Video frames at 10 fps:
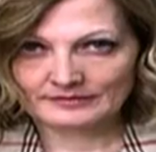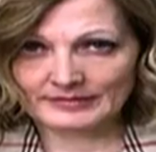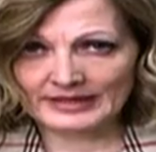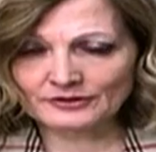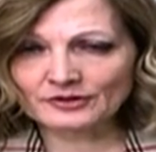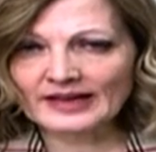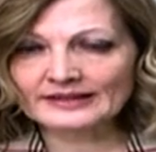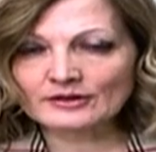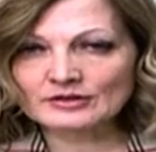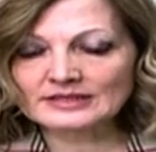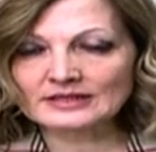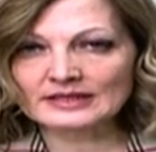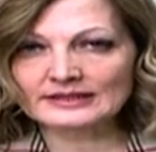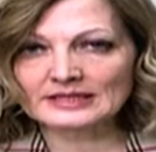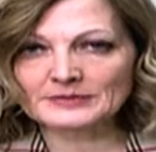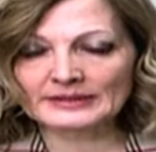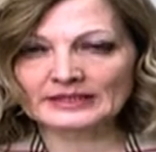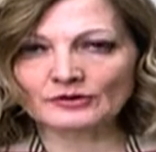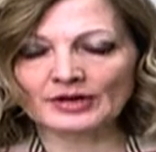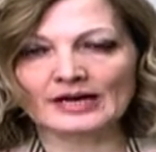Ben ritrovati i nostri
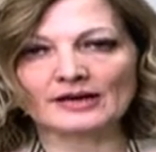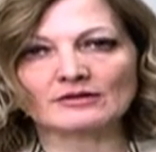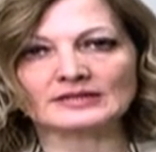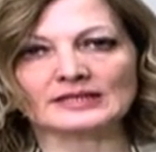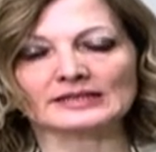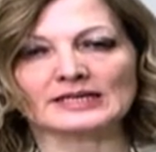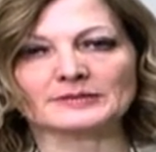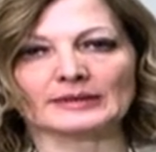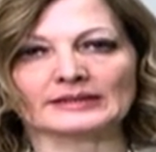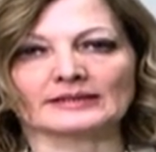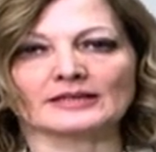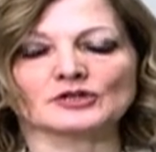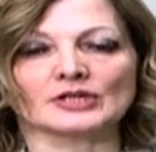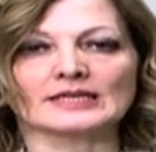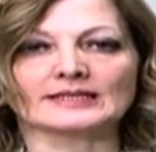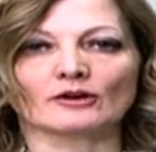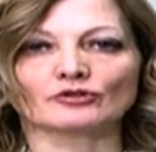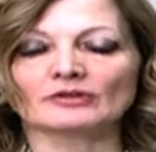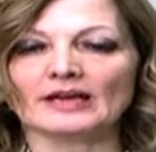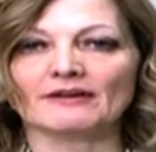telespettatori e alle nostre telespettatrici nel
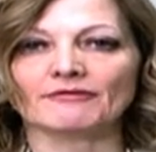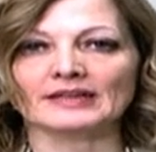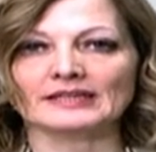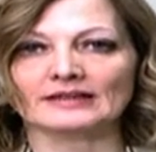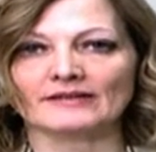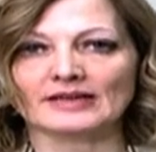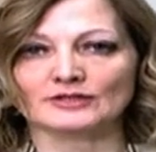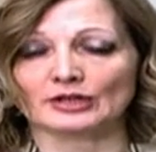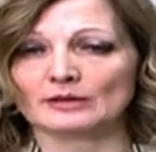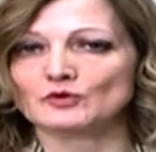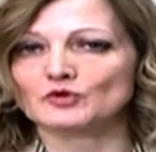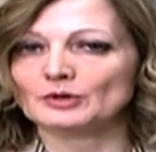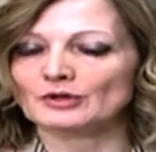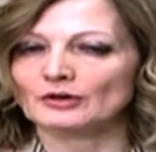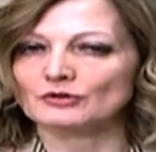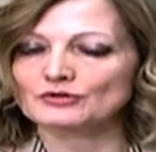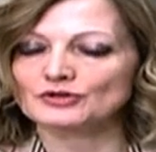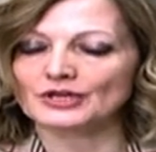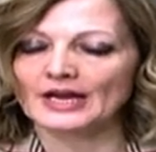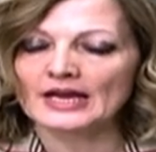salotto di caffè di Traverso. Andiamo subito a
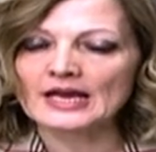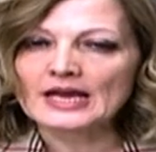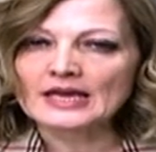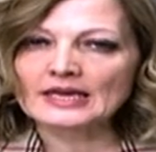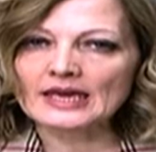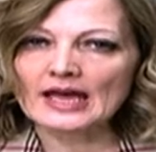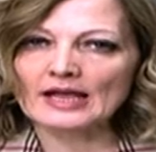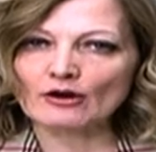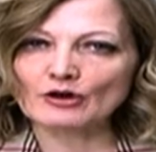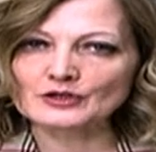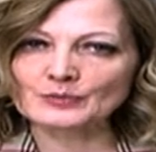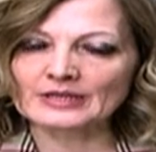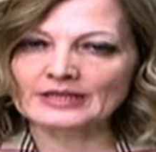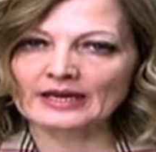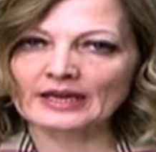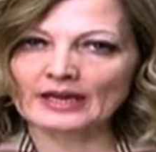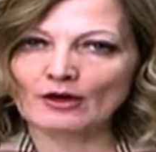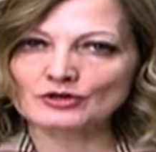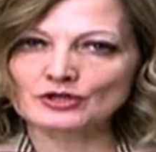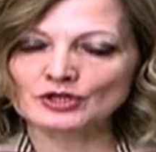conoscere chi è l'ospite
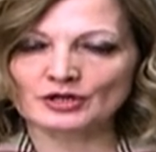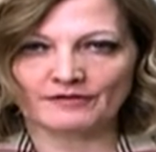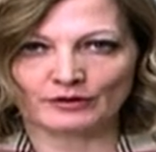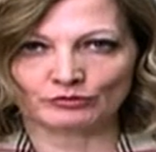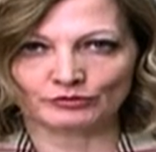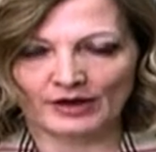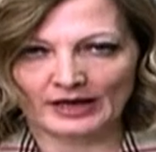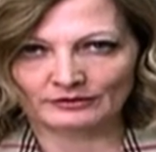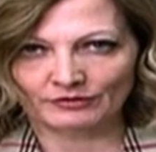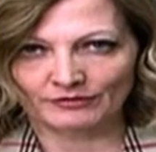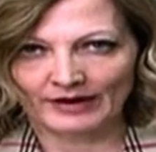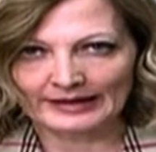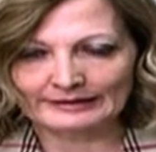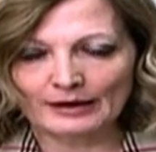che oggi ci è venuto a trovare.